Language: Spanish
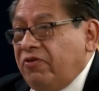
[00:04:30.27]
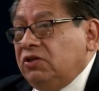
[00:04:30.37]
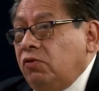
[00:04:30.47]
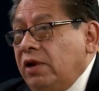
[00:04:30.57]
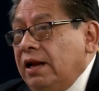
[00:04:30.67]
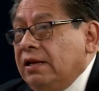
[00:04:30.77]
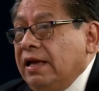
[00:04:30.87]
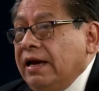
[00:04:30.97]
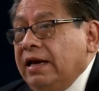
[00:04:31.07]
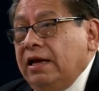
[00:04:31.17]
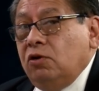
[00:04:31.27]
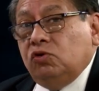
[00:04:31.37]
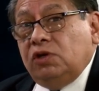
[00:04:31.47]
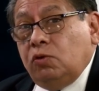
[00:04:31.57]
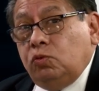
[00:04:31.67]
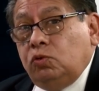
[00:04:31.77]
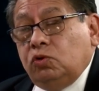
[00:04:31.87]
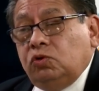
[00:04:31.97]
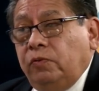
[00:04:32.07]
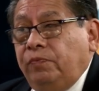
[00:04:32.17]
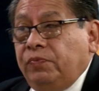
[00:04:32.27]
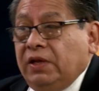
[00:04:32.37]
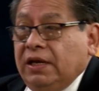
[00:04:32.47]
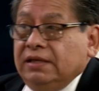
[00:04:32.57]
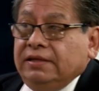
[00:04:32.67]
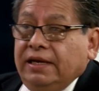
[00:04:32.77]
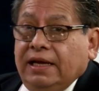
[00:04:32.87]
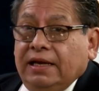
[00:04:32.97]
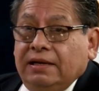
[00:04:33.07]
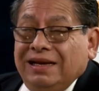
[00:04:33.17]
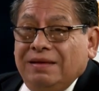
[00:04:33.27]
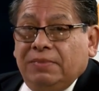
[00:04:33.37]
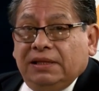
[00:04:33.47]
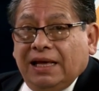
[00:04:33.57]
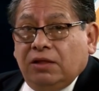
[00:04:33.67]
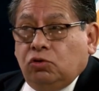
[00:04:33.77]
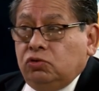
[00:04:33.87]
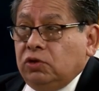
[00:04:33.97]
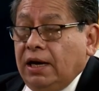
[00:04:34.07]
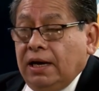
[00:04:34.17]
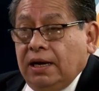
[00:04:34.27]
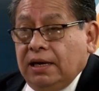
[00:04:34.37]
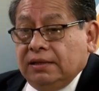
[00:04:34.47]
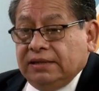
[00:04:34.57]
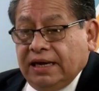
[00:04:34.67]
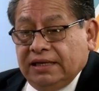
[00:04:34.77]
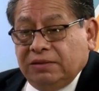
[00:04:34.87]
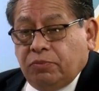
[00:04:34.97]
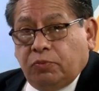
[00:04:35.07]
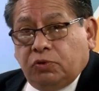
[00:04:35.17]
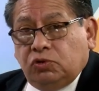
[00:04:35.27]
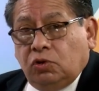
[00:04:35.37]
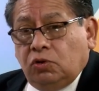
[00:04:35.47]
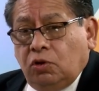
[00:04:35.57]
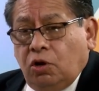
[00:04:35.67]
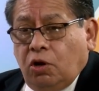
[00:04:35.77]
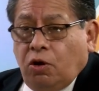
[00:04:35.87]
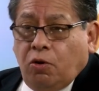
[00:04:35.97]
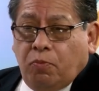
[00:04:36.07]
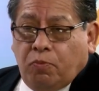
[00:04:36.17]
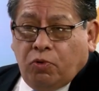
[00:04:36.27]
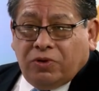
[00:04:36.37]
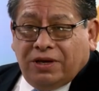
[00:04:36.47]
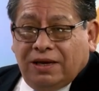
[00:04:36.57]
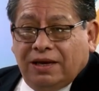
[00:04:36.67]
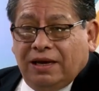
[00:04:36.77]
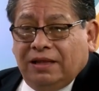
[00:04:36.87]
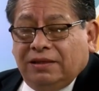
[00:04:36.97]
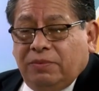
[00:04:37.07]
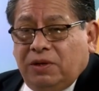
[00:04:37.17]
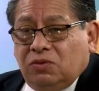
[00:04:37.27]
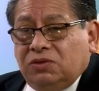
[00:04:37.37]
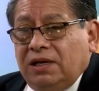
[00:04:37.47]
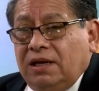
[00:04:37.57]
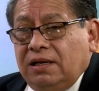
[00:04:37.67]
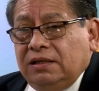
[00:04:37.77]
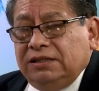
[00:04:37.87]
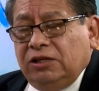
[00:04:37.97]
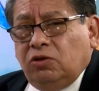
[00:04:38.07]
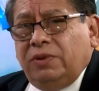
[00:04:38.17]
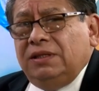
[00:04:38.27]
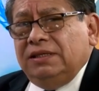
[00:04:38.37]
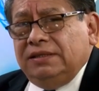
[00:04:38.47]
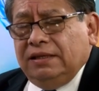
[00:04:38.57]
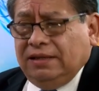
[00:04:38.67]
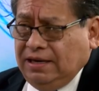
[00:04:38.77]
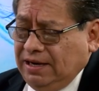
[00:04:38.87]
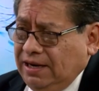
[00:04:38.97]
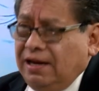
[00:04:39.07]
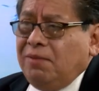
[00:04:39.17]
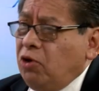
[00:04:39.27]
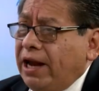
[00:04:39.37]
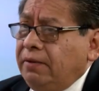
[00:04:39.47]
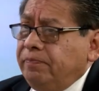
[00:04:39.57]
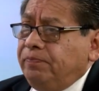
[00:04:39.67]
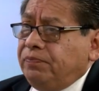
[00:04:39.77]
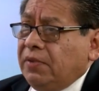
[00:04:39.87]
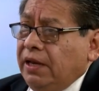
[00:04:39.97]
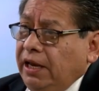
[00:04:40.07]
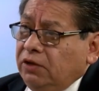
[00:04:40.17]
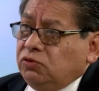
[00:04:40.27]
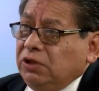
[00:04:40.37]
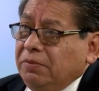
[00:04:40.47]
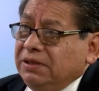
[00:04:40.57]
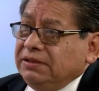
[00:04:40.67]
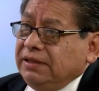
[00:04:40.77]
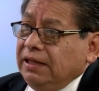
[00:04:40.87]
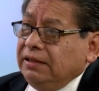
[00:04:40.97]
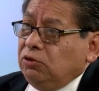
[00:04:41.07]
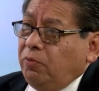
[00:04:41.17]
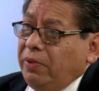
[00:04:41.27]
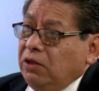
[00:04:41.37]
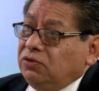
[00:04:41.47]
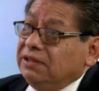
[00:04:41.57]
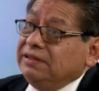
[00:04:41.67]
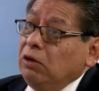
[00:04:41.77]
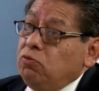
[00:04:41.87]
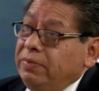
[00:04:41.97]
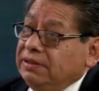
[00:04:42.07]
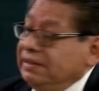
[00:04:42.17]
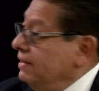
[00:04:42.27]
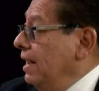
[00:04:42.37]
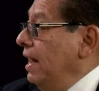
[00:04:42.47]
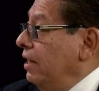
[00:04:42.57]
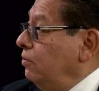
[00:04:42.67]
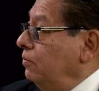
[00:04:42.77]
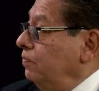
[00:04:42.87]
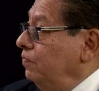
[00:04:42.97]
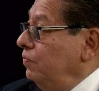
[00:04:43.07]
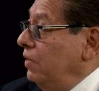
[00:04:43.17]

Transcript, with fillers: profesional, ya que los segundos estarían limitados a sacar esa proporción porque en términos del 127 de la ley laboral, estos nada más están topados hasta un mes de salario.